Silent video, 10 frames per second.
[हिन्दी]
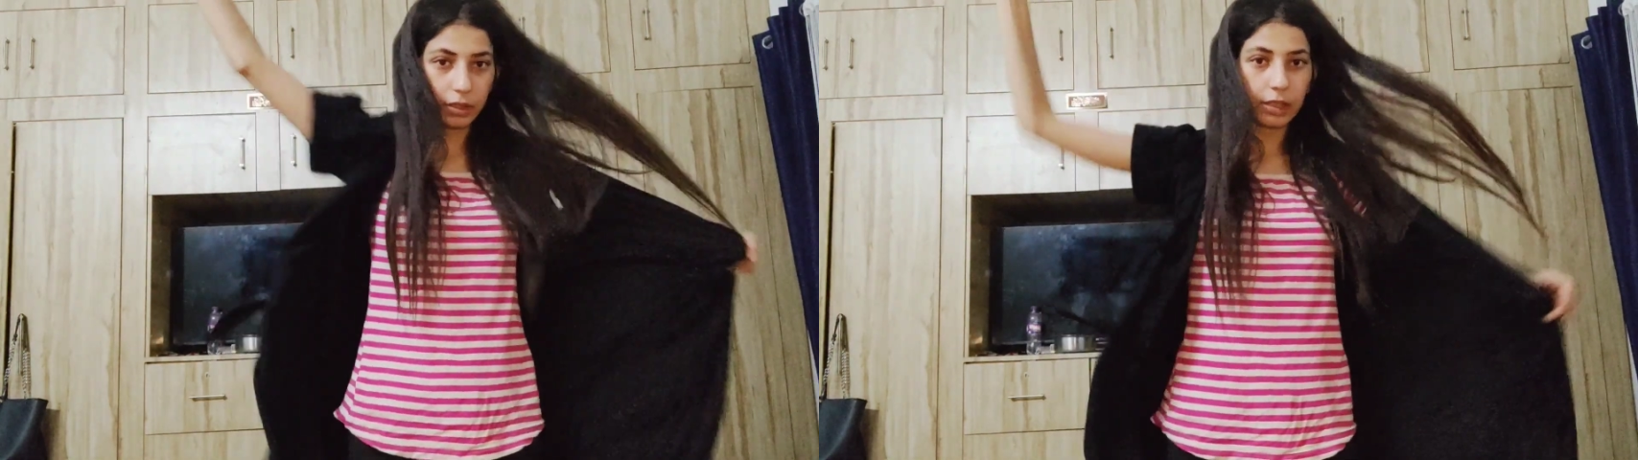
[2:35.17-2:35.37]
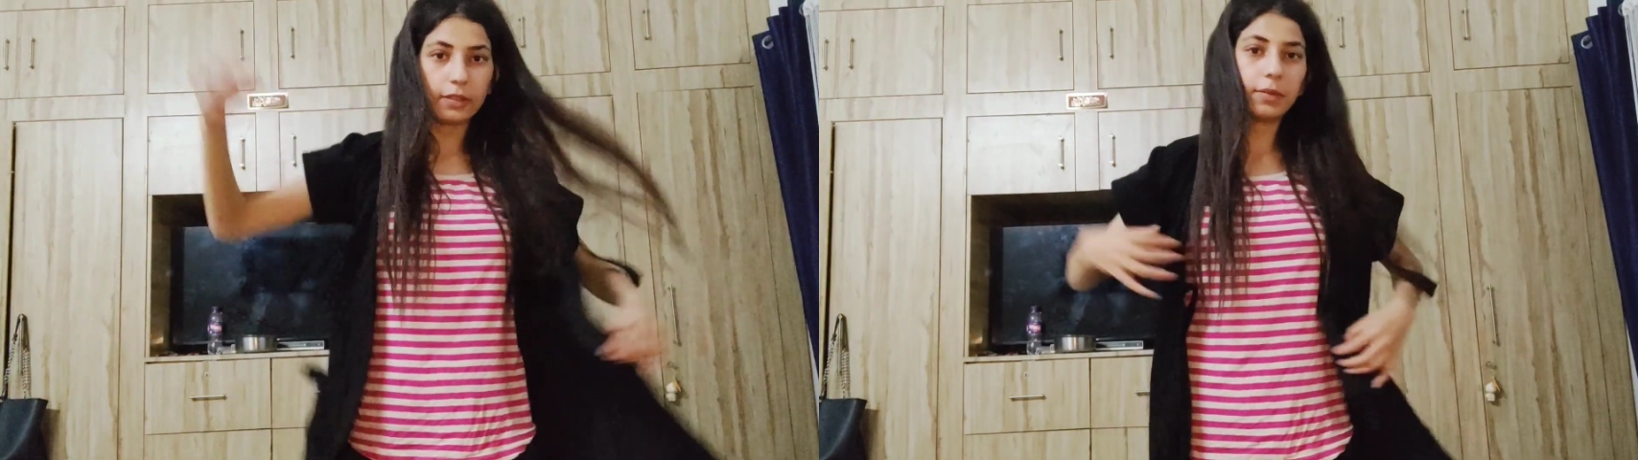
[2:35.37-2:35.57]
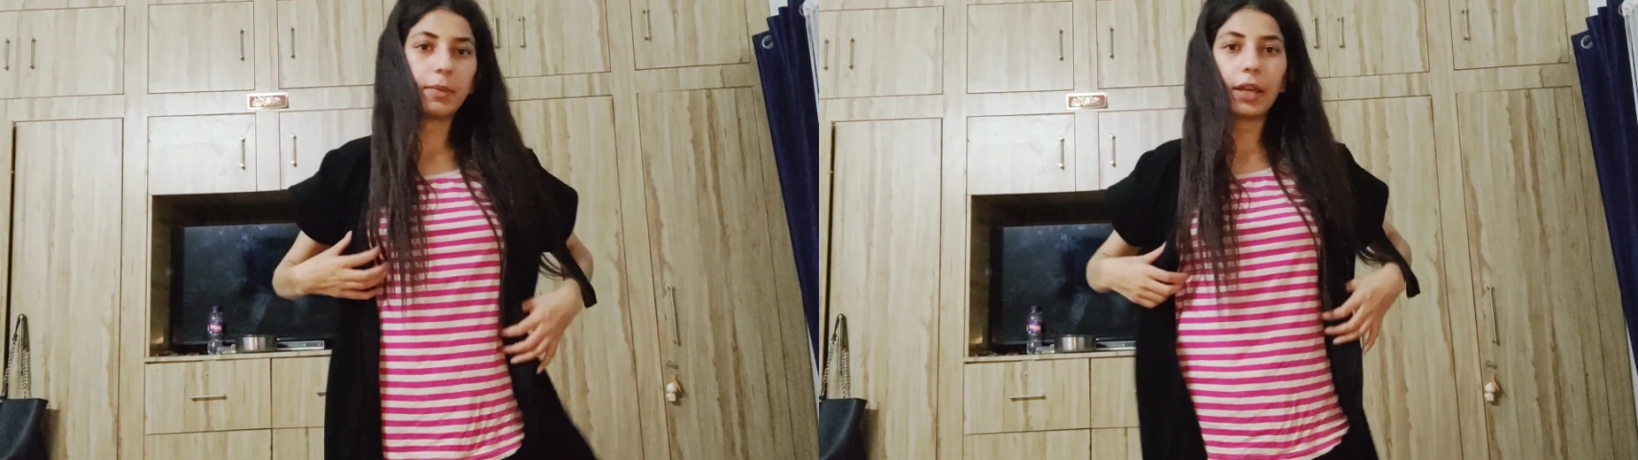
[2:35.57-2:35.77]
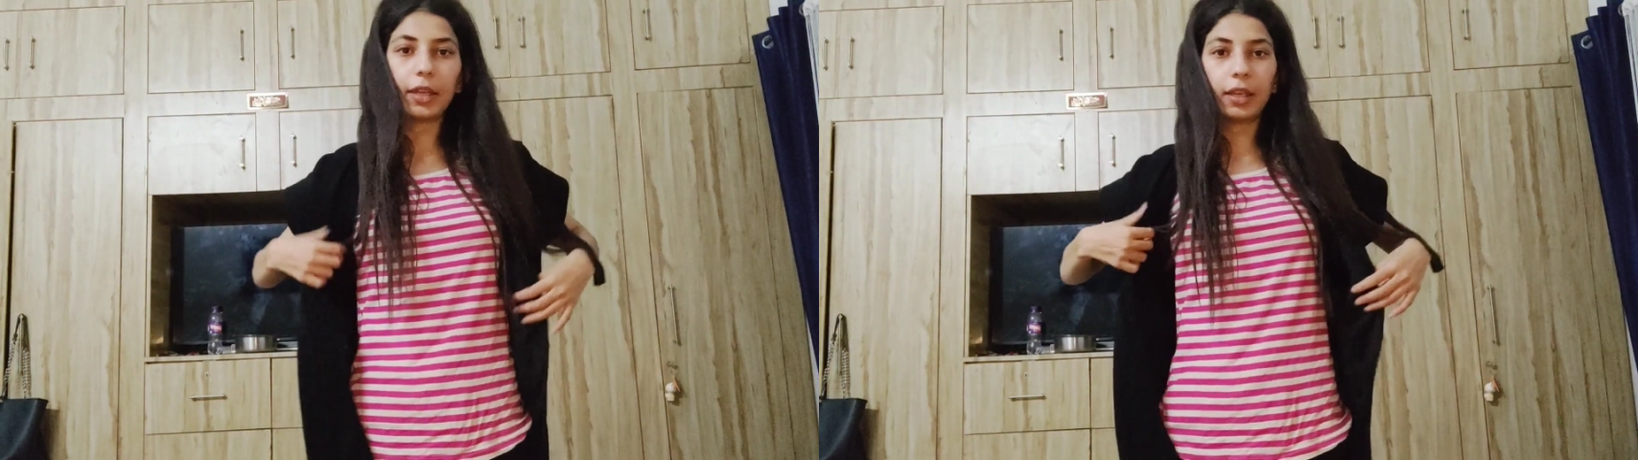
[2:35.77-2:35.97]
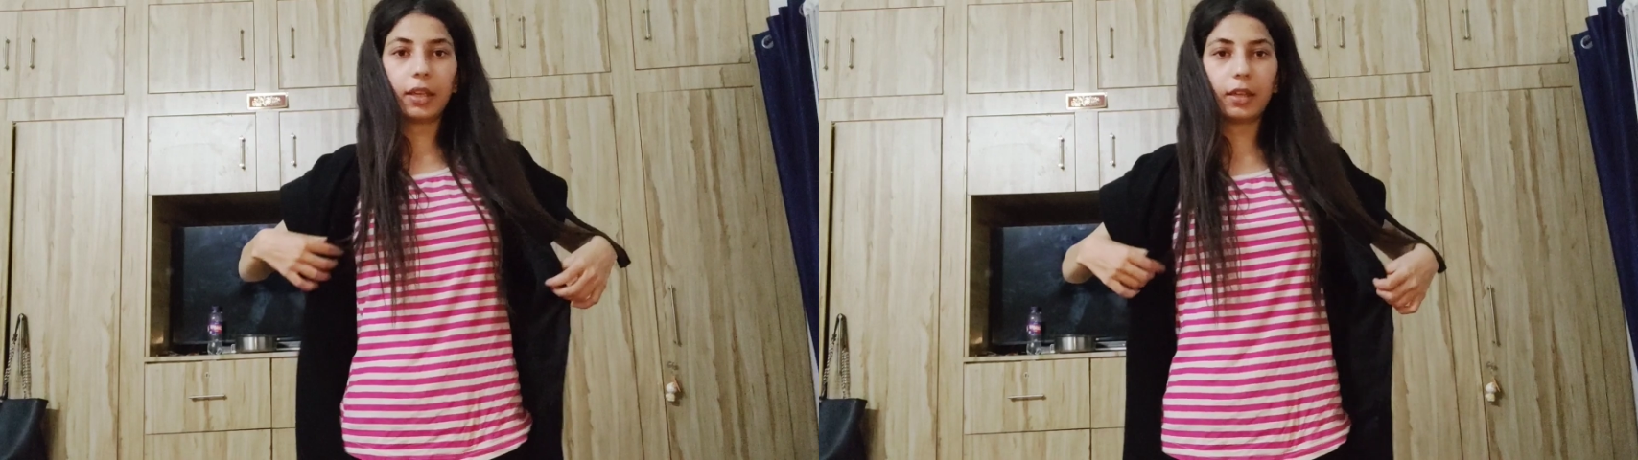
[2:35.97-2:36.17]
that's my